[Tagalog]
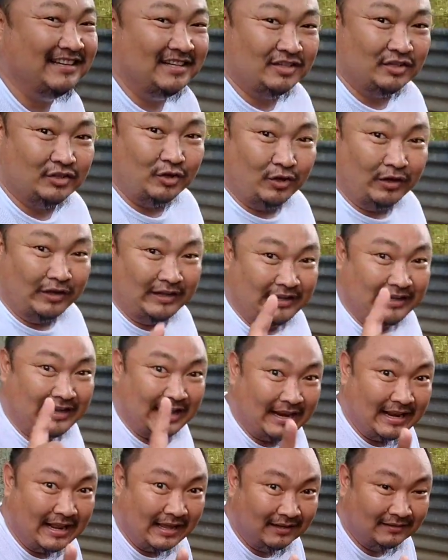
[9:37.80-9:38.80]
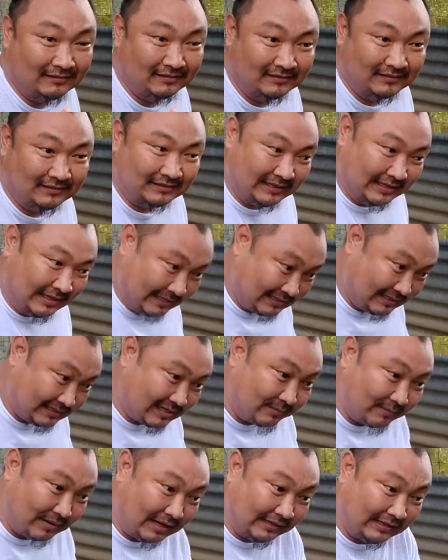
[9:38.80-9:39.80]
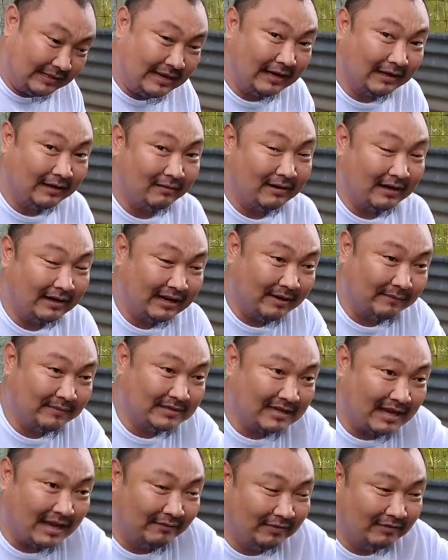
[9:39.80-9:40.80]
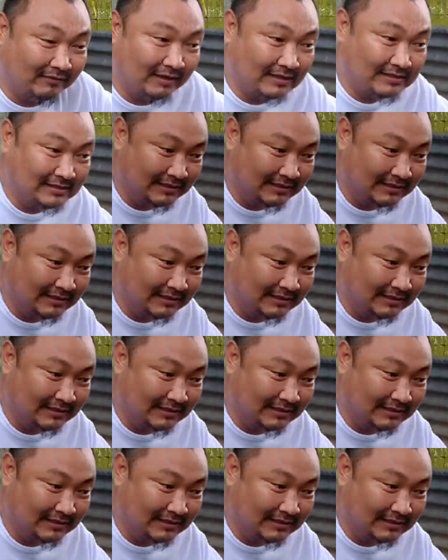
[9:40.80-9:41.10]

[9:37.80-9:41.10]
So, iyan ang isa sa mga ginagawa namin sa aming mga